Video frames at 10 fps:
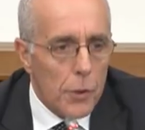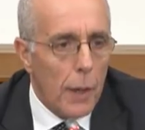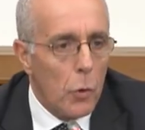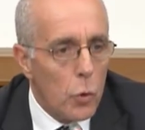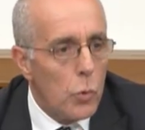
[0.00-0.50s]

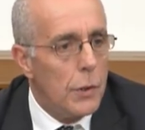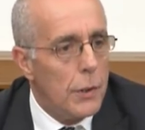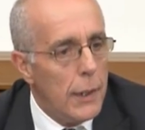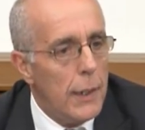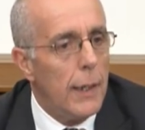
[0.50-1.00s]
possiamo
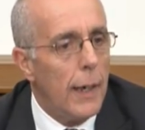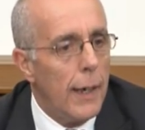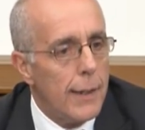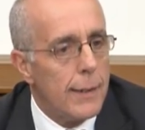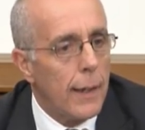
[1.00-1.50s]
tutti
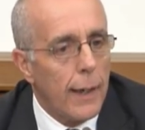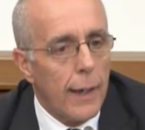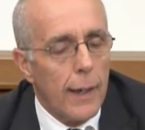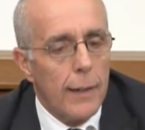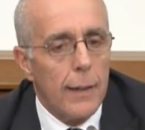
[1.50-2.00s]

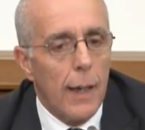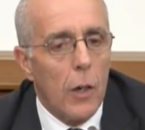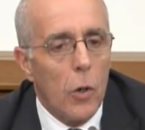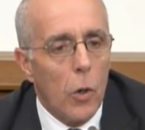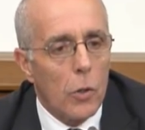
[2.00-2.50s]
essere
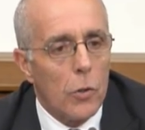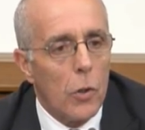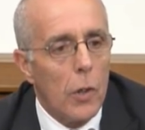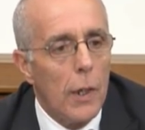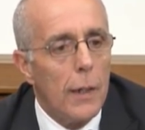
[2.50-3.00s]

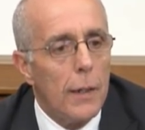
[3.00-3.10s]
d'accordo